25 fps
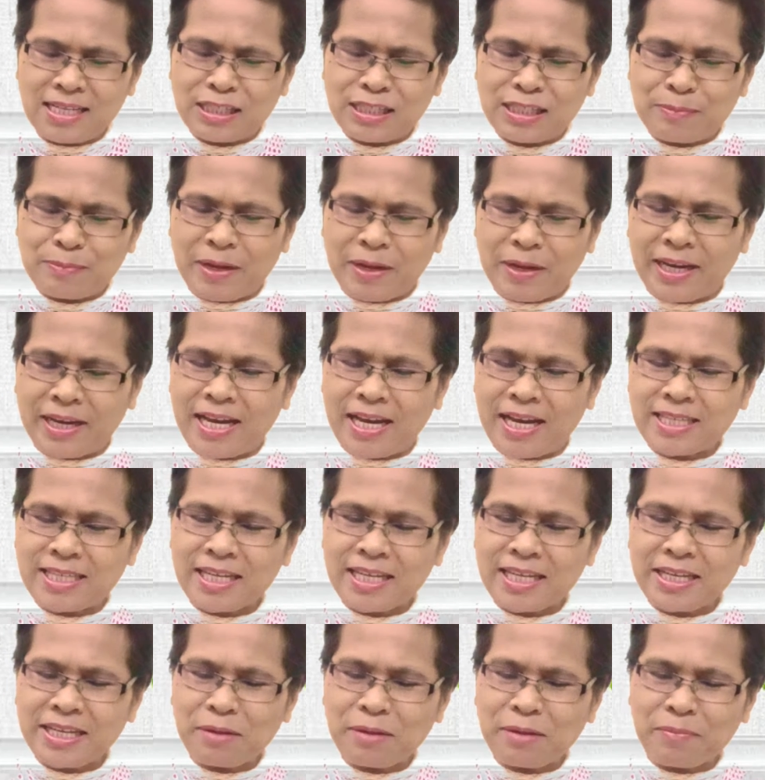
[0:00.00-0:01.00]
sebagai
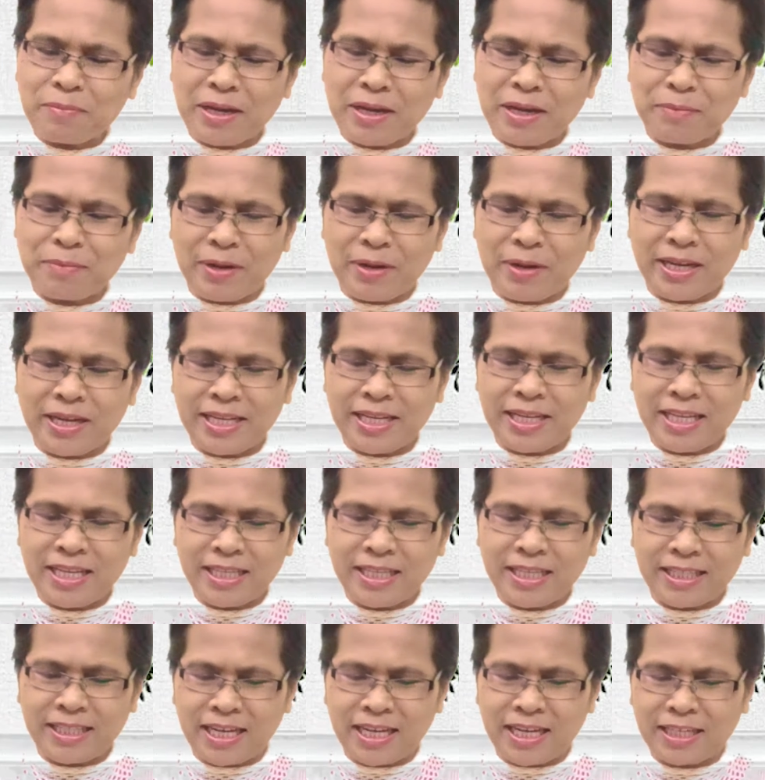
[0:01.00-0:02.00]
dasar yang baik bagi
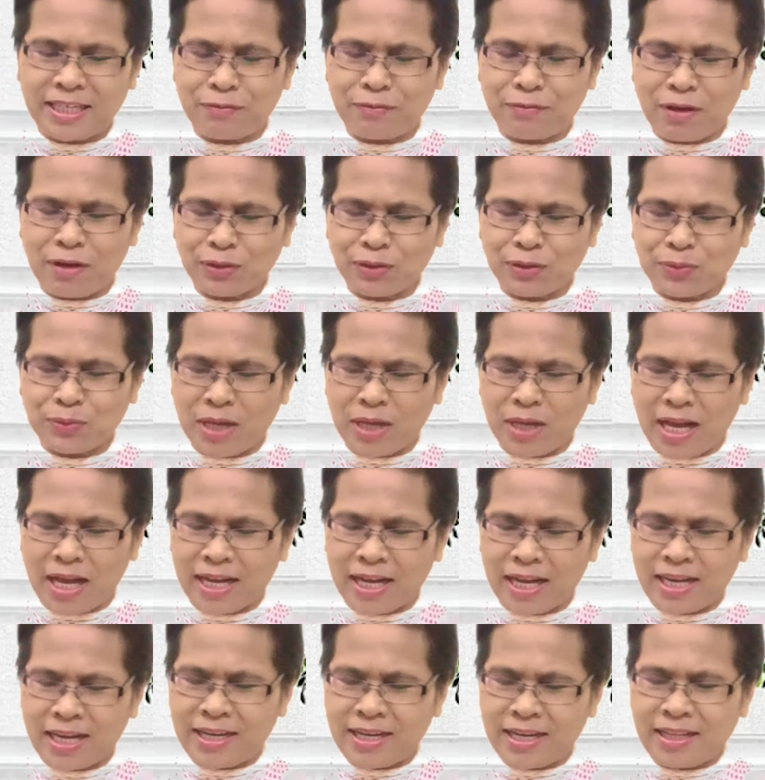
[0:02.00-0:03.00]
dirinya di waktu yang
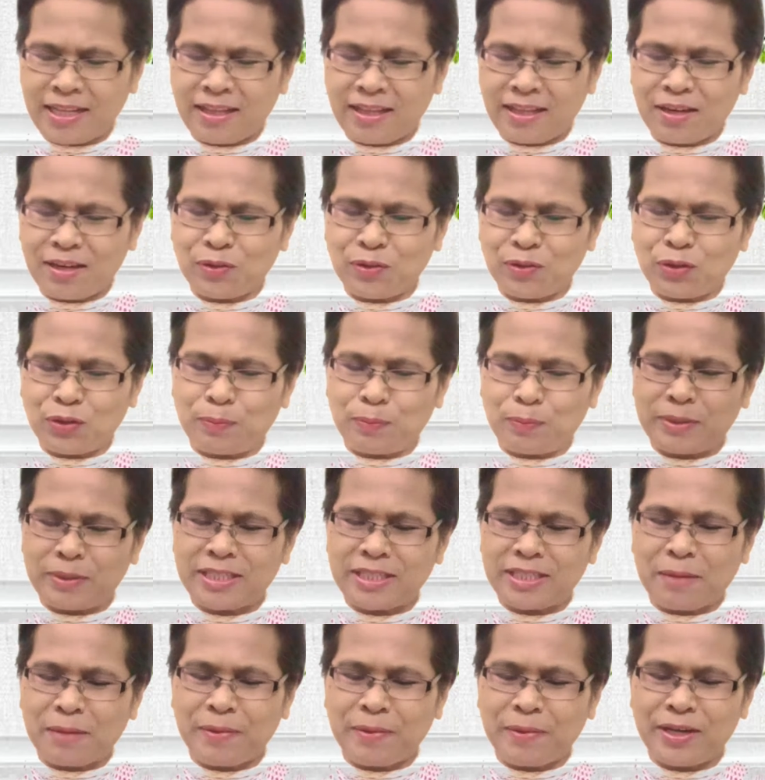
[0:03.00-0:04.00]
akan datang untuk
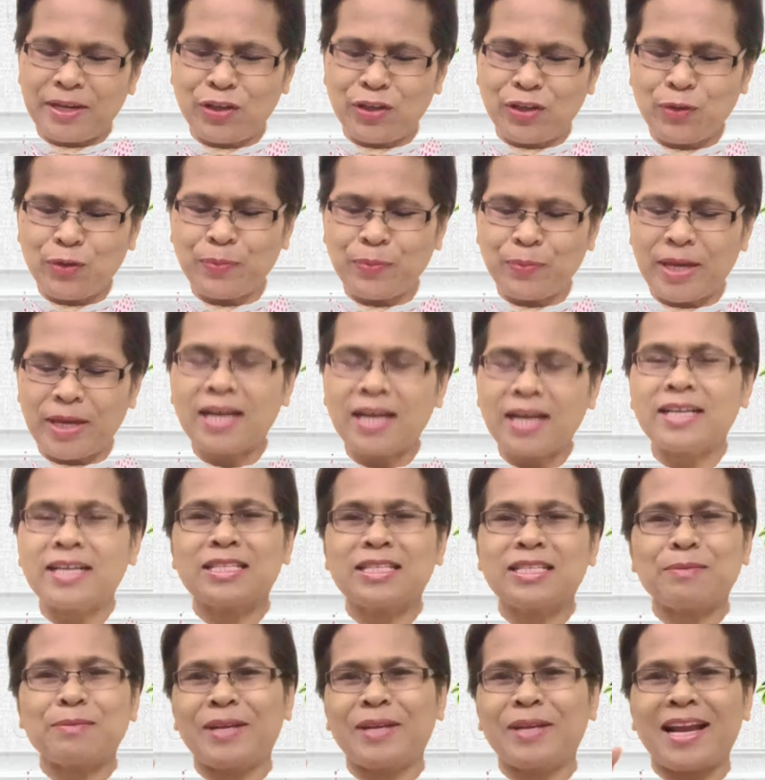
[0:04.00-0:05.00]
mencapai hidup yang
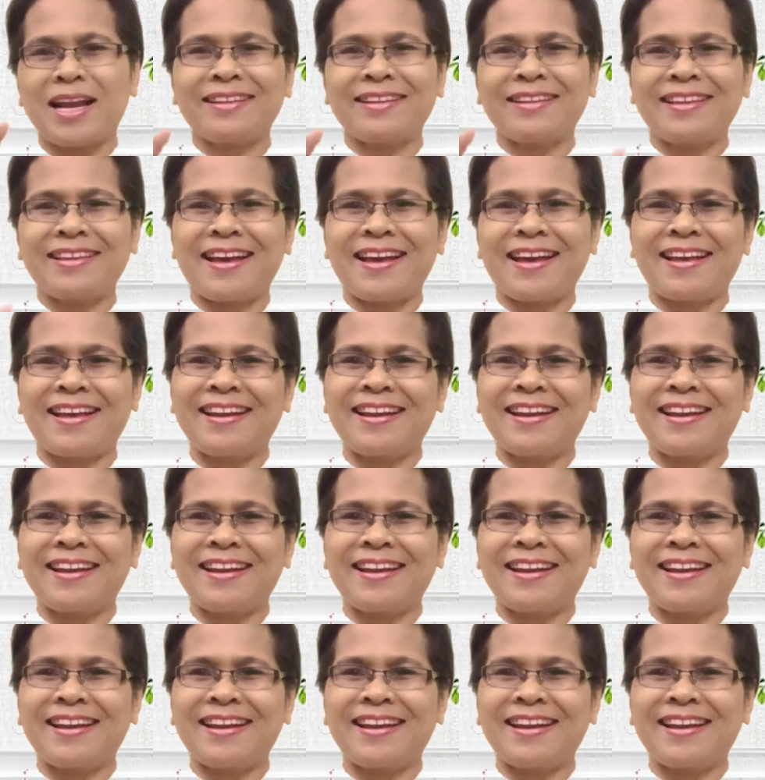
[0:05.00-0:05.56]
sebenarnya.